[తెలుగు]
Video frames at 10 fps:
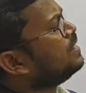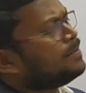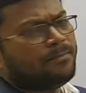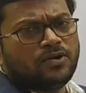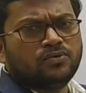
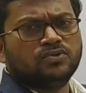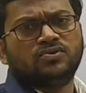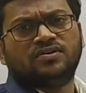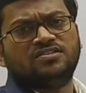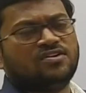నెంబర్
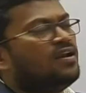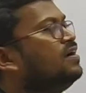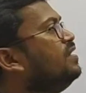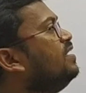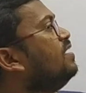గుర్తుంటే
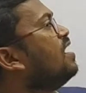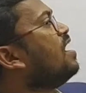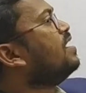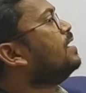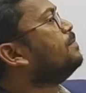చాలండి
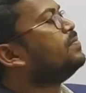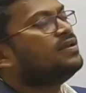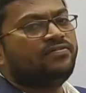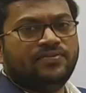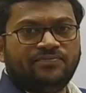ఆ
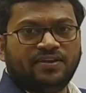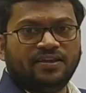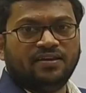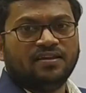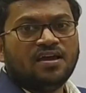నెంబరే
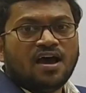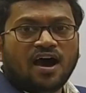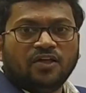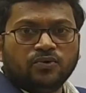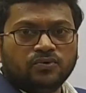ఫిఫ్టీన్
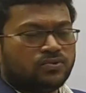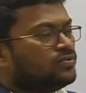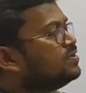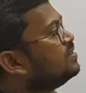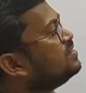అది
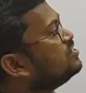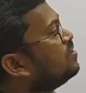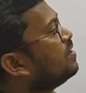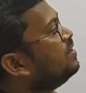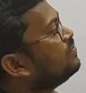గుర్తుందంటే
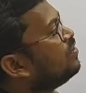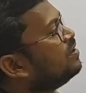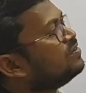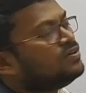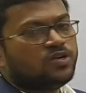చాలండి
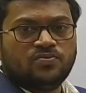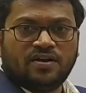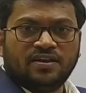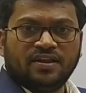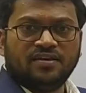ఫార్టీ వన్ టు
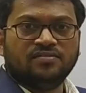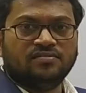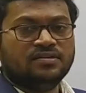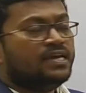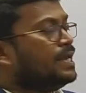ఫార్టీ నైన్
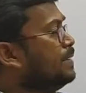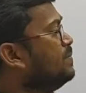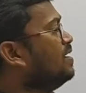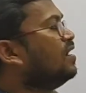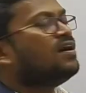
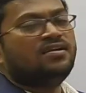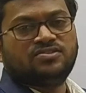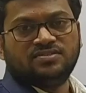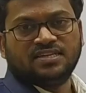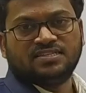ఇమీడియట్గా
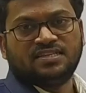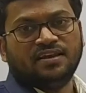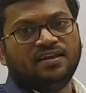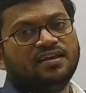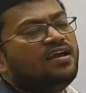ఆన్సర్
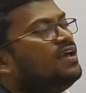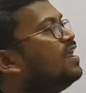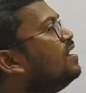వచ్చేస్తండి ఎలా